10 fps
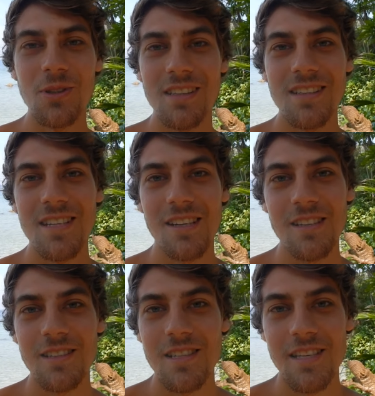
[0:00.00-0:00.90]
Rotkranz,
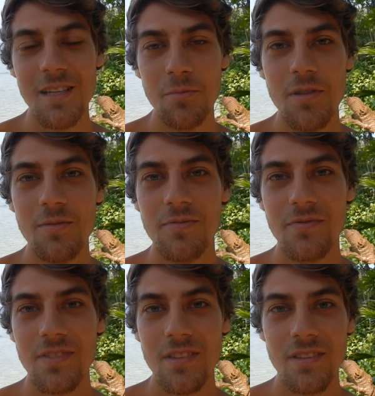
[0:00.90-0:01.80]
Heile dich selbst.
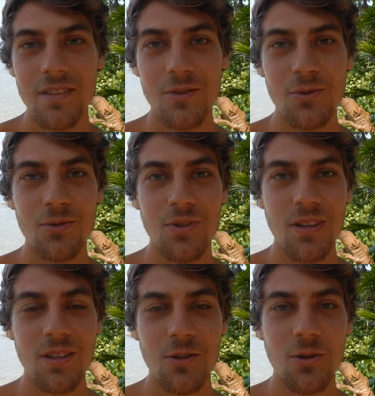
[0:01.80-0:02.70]
Also
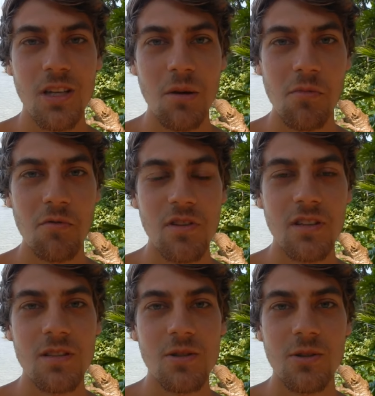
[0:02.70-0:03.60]
kann ich auch jedem
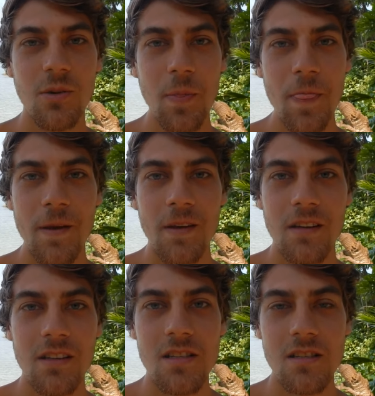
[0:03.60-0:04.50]
empfehlen. So.
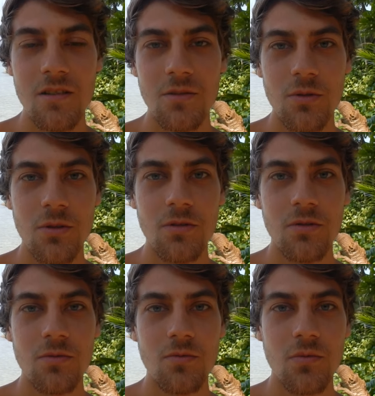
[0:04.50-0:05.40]
Ist
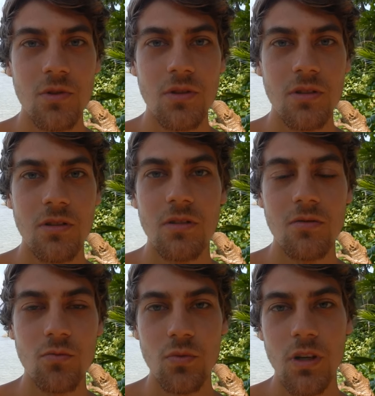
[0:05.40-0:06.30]

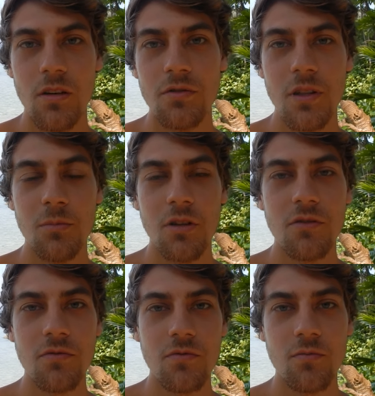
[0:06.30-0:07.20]
äh, ja, viel mit,
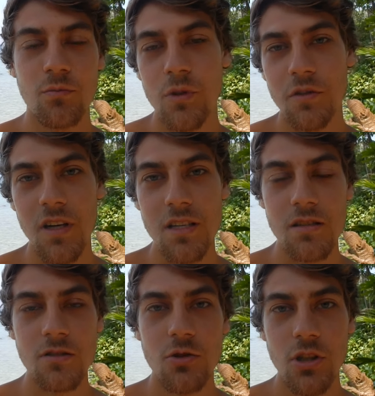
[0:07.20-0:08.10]
mit
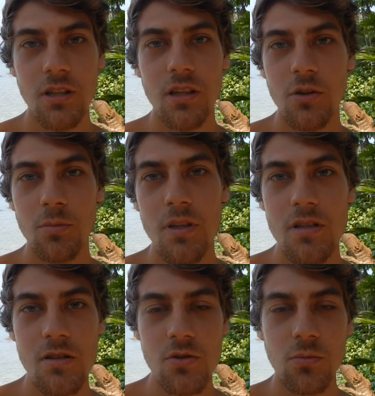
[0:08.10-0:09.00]
Fasten, stellt er auch
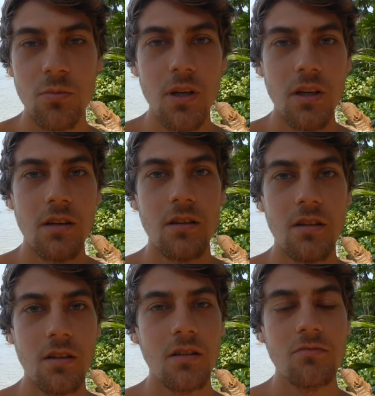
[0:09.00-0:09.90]
meistens um.
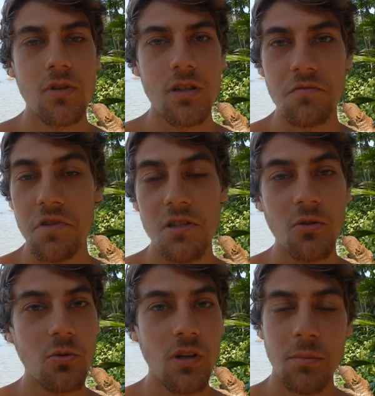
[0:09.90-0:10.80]
Äh, ist viel
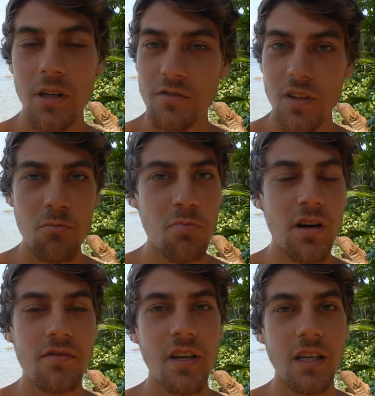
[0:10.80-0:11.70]
grün am Anfang,
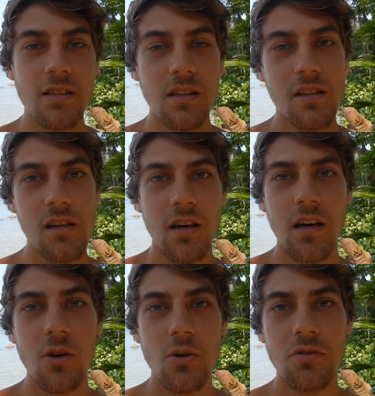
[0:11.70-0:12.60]
perfekt halt,
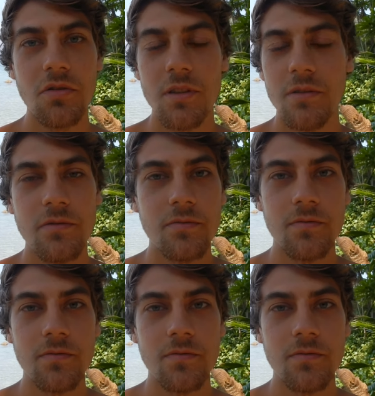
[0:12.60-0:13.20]
Einläufe.